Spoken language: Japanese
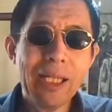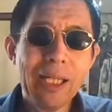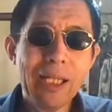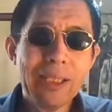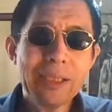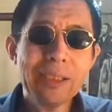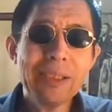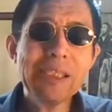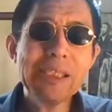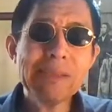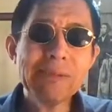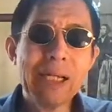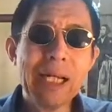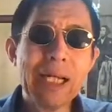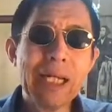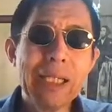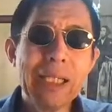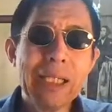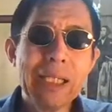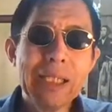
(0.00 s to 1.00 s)
実は
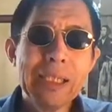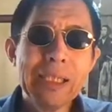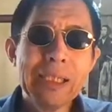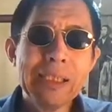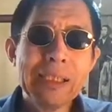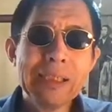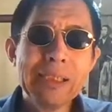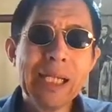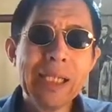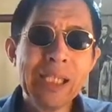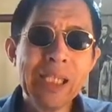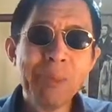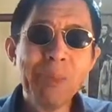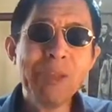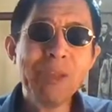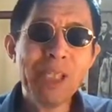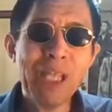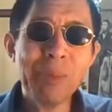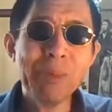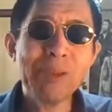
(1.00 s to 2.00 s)
何にも
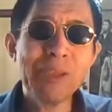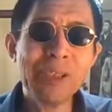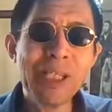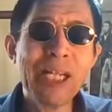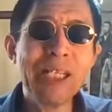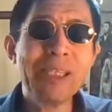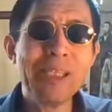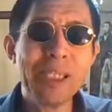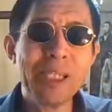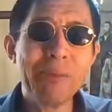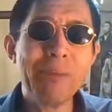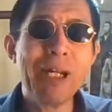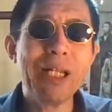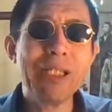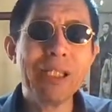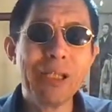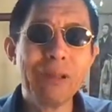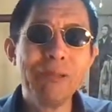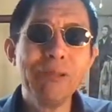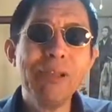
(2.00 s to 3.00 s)
生物ないって言われ
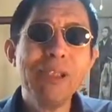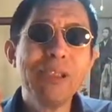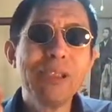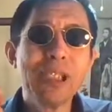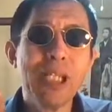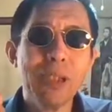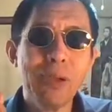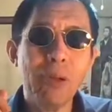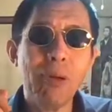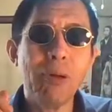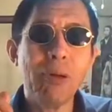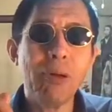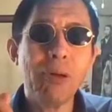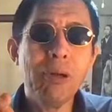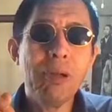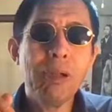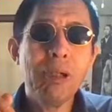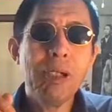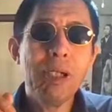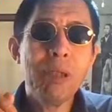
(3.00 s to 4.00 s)
てるんですけど、
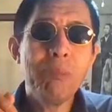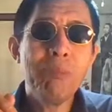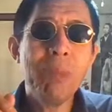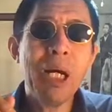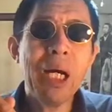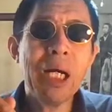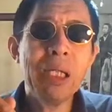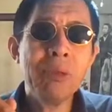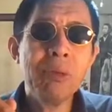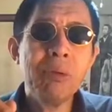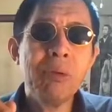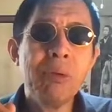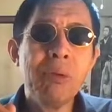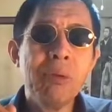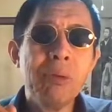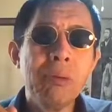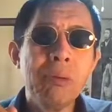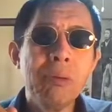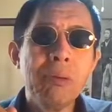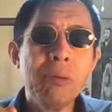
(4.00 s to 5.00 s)
まああ
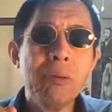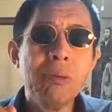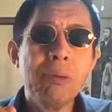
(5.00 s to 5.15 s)
の